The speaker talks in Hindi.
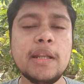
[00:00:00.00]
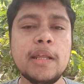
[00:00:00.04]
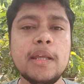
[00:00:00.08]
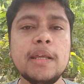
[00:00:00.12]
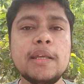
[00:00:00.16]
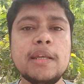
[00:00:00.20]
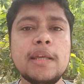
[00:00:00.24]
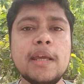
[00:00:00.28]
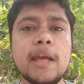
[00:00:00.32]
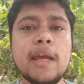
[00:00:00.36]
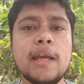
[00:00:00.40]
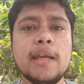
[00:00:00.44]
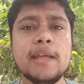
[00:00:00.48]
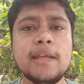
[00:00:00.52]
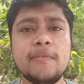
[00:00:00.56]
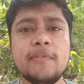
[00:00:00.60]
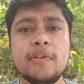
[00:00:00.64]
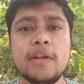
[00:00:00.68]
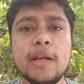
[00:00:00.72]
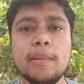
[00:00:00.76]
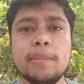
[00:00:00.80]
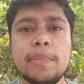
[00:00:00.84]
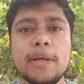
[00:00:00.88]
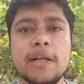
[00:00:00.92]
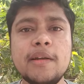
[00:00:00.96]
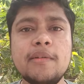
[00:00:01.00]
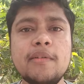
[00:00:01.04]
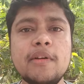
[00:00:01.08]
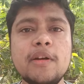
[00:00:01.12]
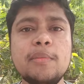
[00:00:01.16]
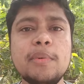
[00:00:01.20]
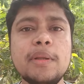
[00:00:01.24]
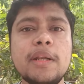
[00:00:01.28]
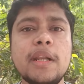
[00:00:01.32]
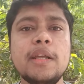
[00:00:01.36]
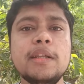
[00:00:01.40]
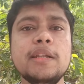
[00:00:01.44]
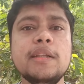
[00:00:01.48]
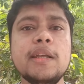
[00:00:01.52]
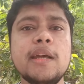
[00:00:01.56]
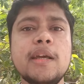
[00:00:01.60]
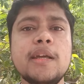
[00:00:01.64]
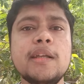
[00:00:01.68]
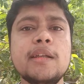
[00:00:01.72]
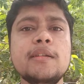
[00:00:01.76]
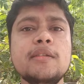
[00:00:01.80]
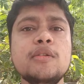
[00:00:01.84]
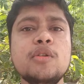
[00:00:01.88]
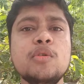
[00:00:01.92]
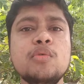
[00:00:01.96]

नहीं किया है या फिर एफिडेविट भी नहीं दिया है